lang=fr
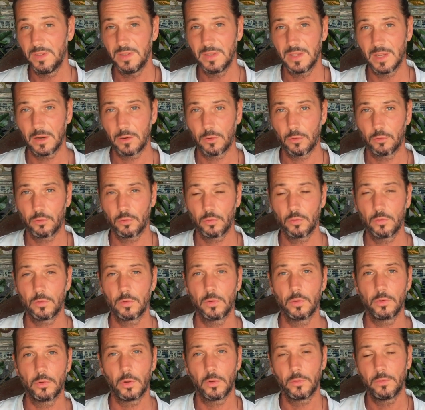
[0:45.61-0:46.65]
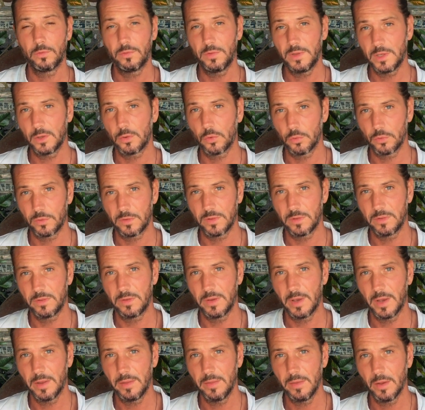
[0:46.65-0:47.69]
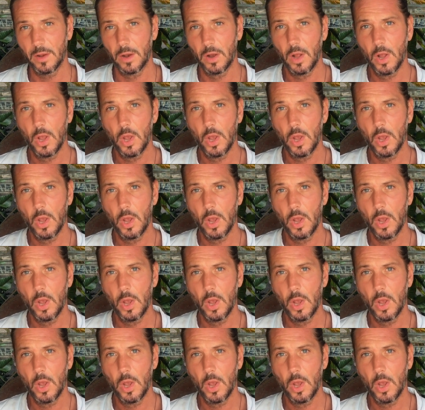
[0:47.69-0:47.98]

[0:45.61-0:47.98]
quelque chose de notre vie quotidienne